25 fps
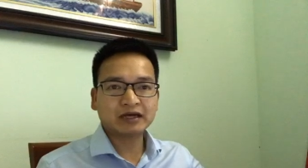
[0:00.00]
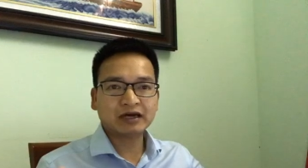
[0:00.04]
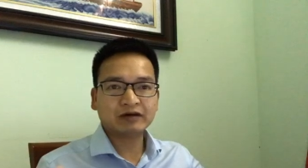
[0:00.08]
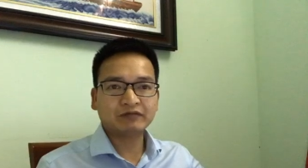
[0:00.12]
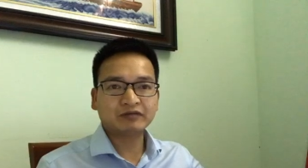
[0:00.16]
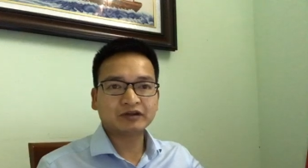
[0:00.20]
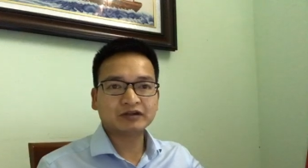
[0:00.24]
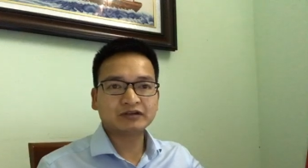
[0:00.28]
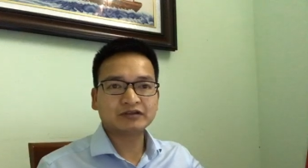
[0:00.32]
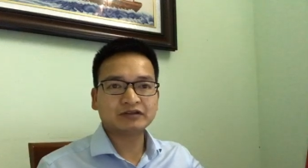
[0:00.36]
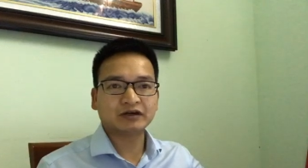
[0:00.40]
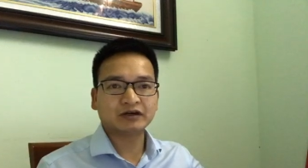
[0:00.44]
gia
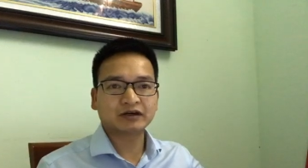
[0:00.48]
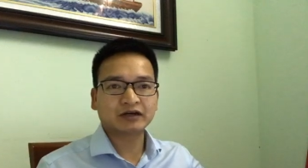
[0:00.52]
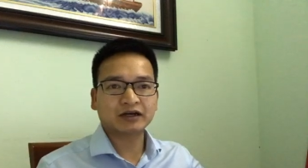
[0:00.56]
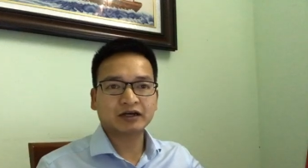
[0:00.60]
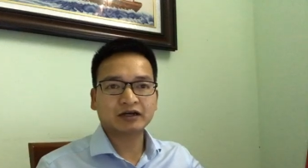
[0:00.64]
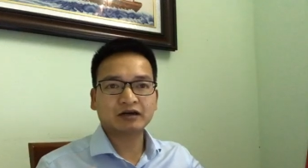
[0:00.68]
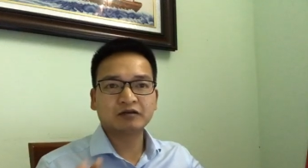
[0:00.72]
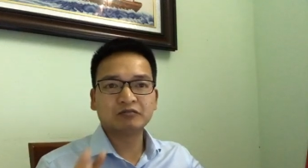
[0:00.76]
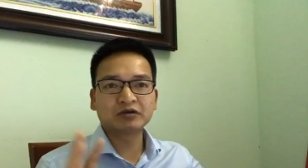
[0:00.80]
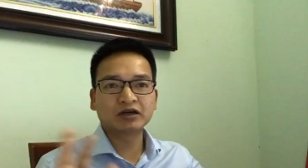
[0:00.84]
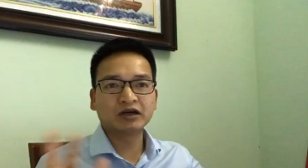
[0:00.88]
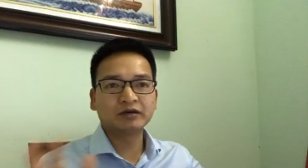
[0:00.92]
vào thị trường này
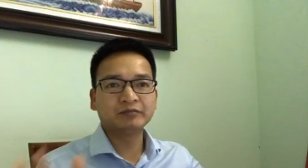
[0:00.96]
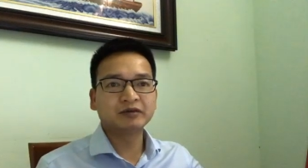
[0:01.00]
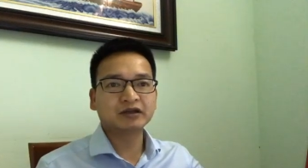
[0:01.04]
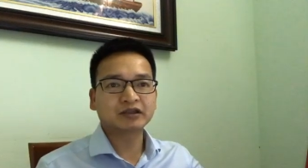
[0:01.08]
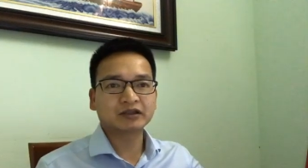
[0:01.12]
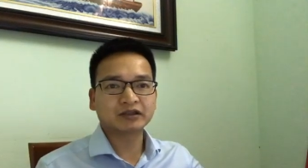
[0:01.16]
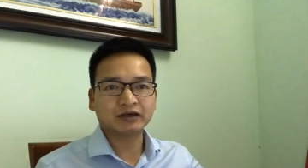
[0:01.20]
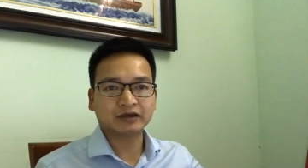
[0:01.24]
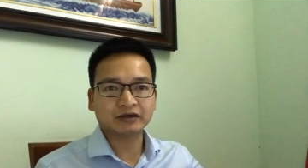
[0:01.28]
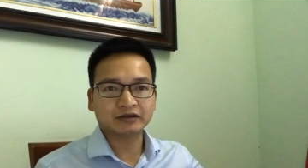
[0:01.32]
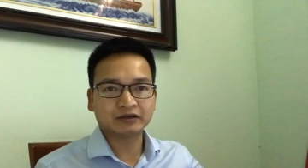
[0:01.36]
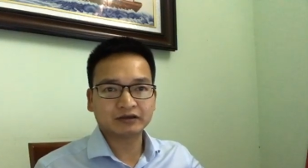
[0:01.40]
không kiếm được
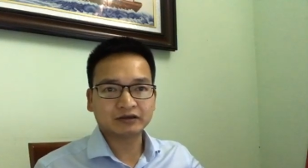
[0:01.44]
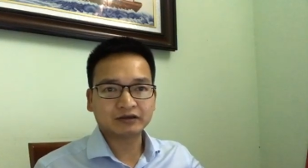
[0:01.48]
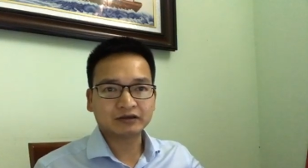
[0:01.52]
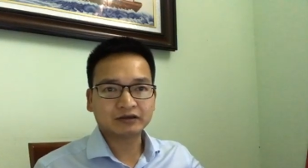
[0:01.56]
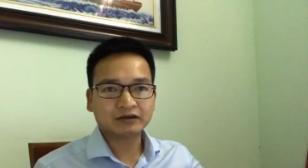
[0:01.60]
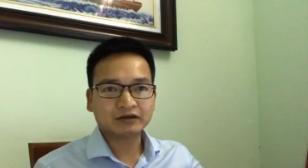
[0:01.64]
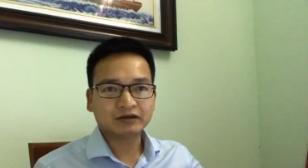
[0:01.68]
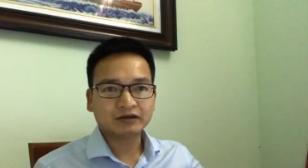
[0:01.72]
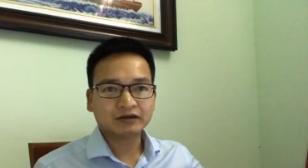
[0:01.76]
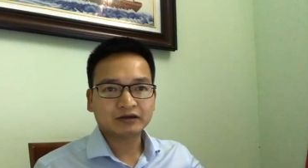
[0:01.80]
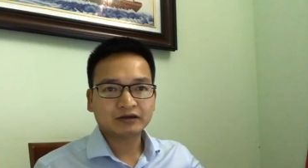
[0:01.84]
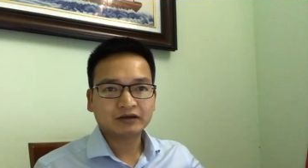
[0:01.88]
tiền
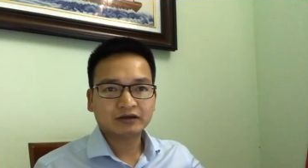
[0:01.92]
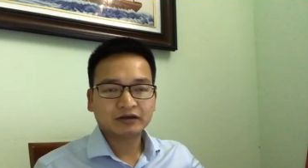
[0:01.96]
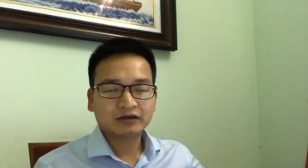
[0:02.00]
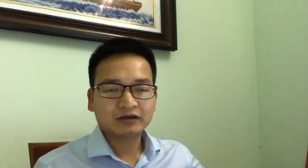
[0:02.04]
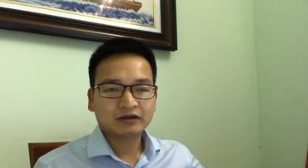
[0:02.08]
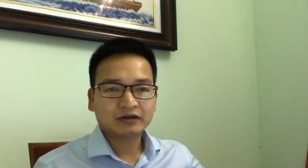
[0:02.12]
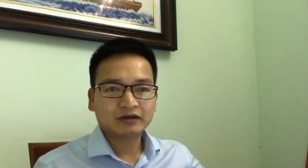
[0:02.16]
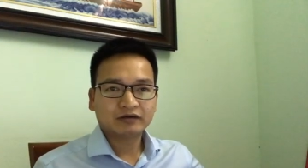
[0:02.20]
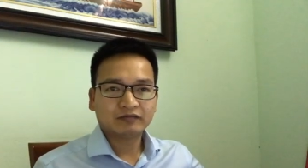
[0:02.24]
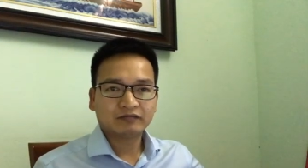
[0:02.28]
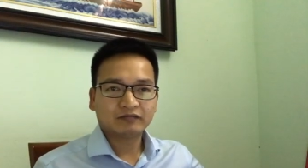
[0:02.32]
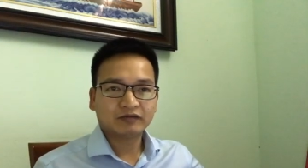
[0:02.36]

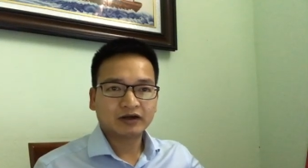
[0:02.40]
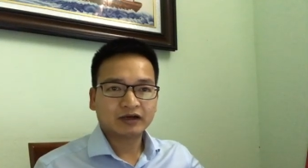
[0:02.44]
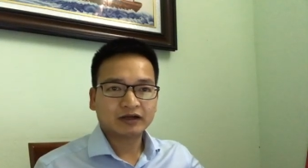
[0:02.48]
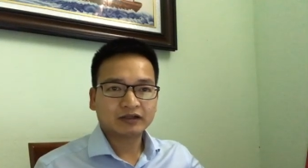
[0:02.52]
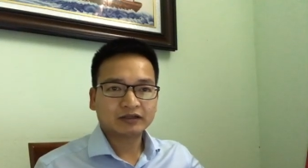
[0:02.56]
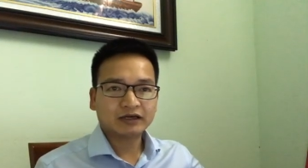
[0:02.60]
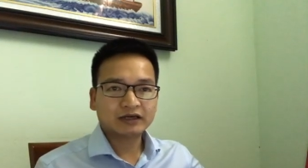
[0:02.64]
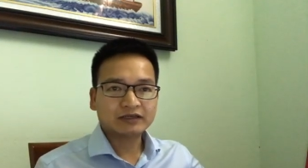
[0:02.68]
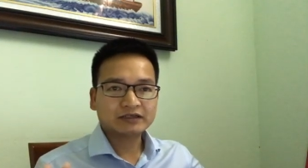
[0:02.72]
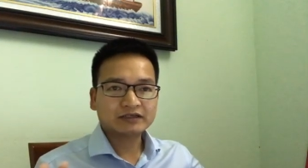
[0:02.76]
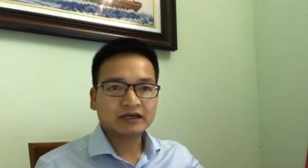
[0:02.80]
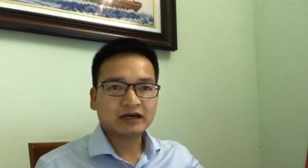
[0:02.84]
và
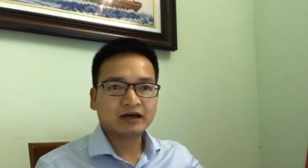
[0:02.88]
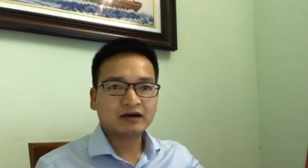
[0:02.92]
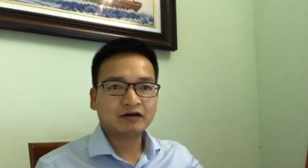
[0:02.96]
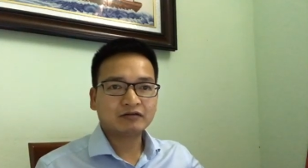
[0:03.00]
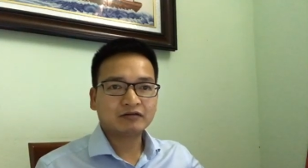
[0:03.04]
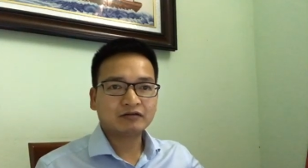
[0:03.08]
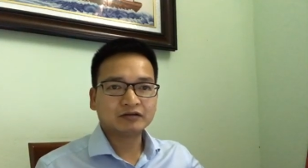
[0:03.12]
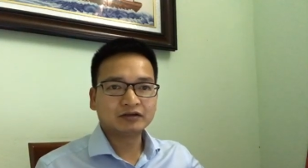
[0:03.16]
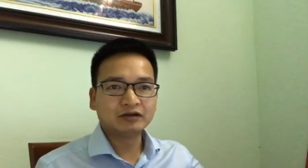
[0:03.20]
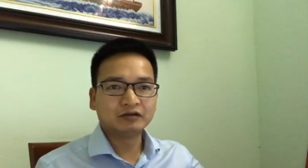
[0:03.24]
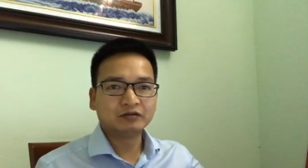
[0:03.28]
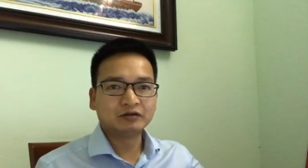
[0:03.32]
tại
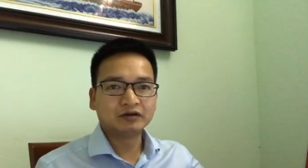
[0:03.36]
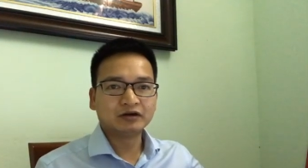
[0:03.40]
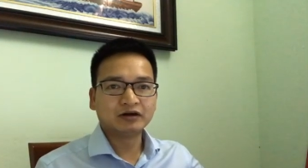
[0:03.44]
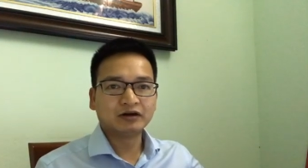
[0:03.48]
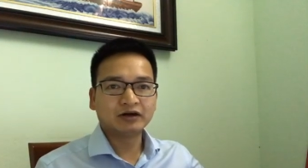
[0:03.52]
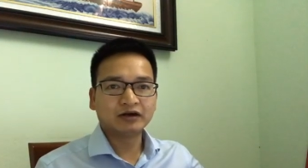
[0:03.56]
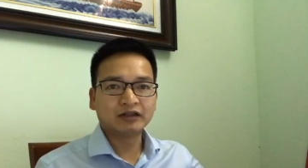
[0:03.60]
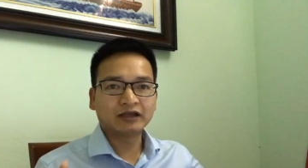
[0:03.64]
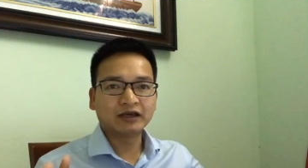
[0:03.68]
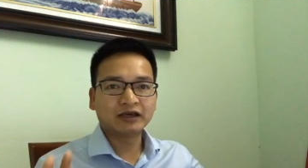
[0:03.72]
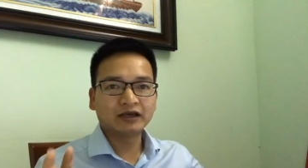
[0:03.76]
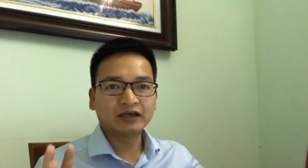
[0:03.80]
sao nhiều
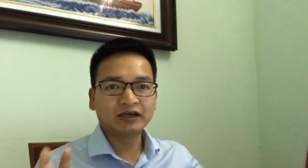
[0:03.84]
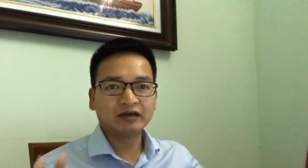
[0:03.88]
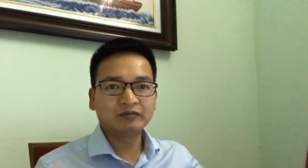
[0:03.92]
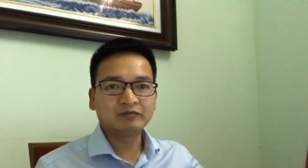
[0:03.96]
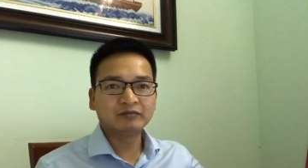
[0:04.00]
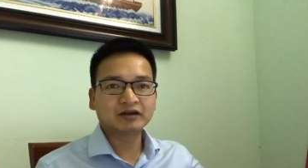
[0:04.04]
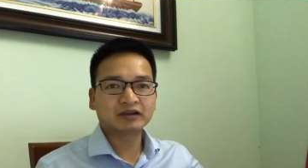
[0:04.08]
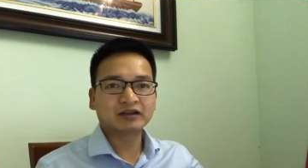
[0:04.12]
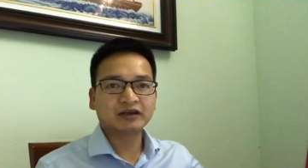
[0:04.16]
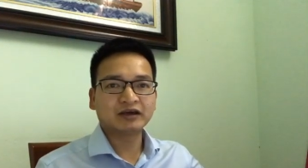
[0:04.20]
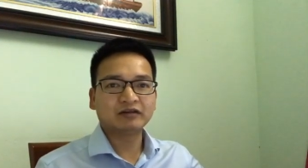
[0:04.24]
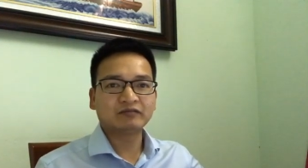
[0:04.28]
người thấy kiếm
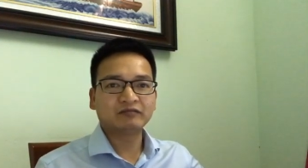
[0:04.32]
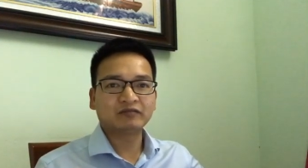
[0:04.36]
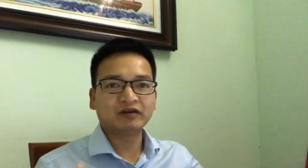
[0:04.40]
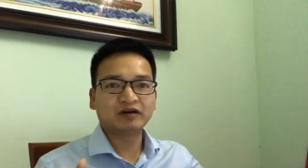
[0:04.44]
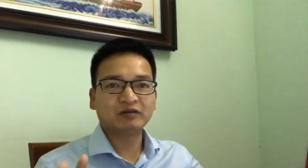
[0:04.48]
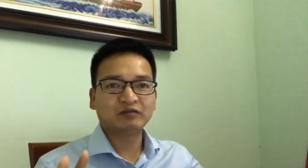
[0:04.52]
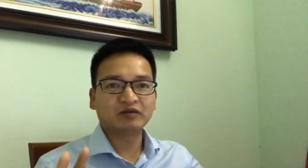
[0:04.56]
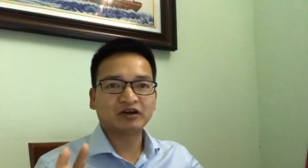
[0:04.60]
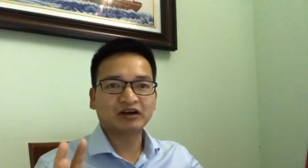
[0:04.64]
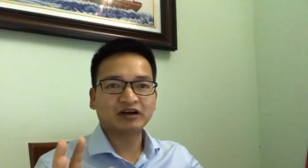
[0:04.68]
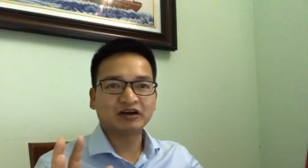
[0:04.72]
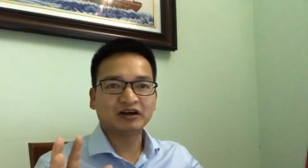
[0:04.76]
được tiền
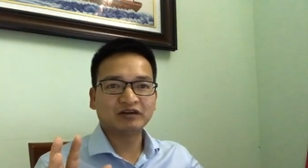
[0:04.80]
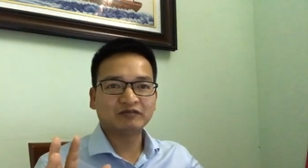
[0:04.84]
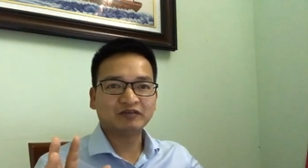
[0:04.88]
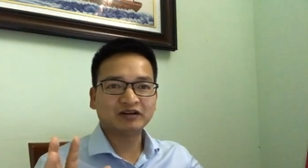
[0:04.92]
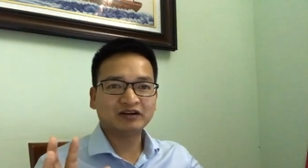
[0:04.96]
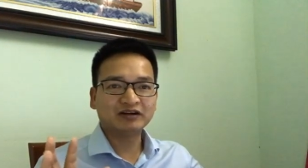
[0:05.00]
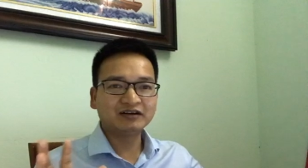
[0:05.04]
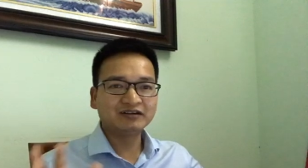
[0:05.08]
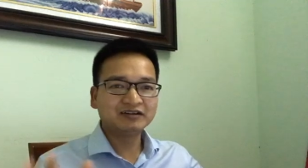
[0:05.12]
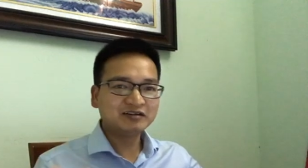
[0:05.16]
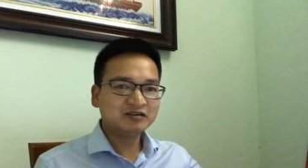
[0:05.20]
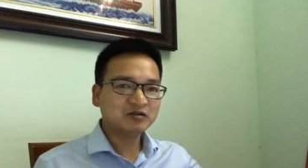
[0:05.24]
và mọi người
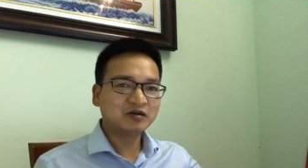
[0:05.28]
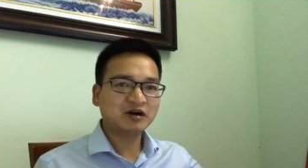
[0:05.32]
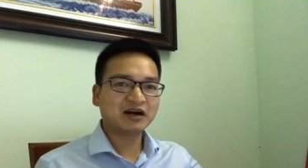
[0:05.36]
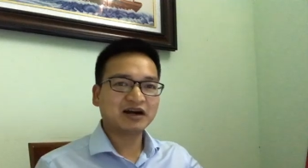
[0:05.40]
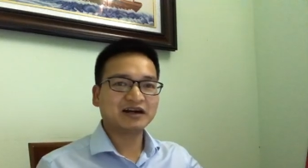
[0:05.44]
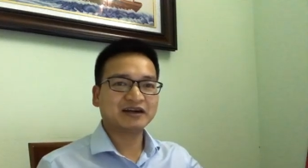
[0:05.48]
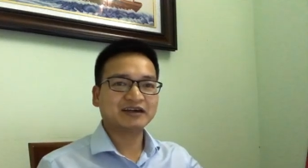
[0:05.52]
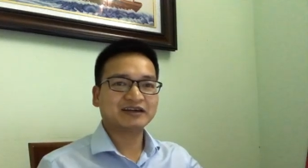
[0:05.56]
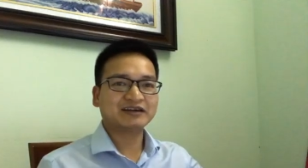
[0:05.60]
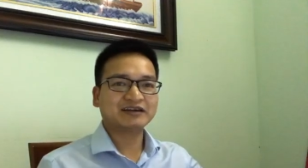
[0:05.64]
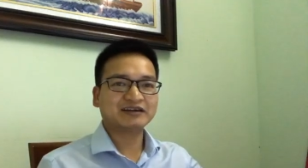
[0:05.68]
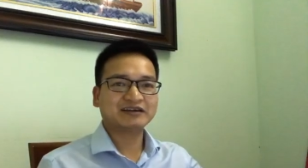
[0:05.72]
vẫn đứng
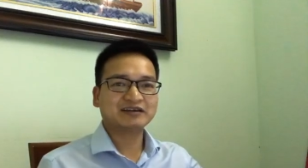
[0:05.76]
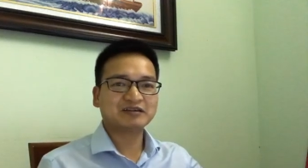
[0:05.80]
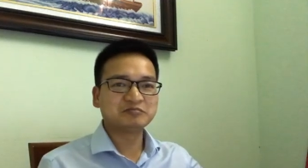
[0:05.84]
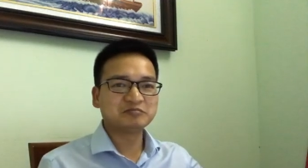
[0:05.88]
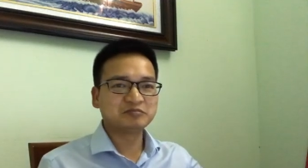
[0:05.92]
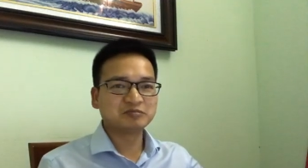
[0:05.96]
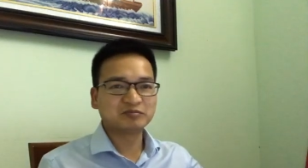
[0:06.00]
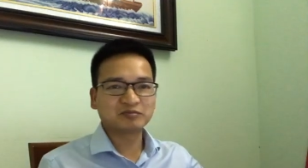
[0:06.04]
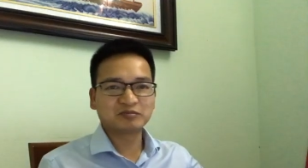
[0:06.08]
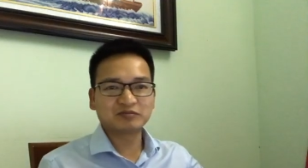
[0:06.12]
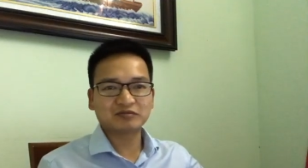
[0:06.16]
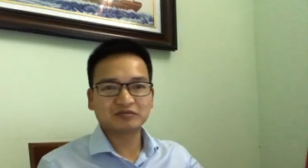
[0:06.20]
ngoài
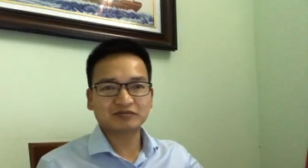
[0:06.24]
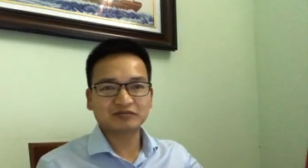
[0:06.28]
không